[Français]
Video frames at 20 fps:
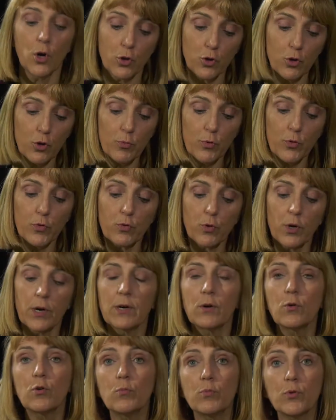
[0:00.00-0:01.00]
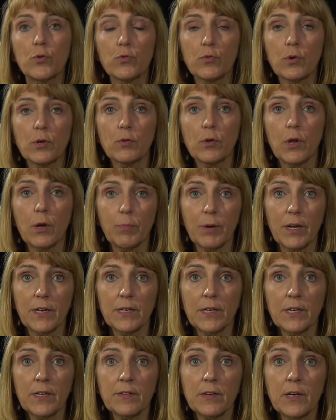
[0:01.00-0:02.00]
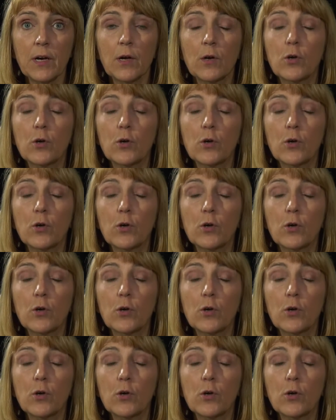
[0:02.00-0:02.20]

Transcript: nos besoins aux besoins de la planète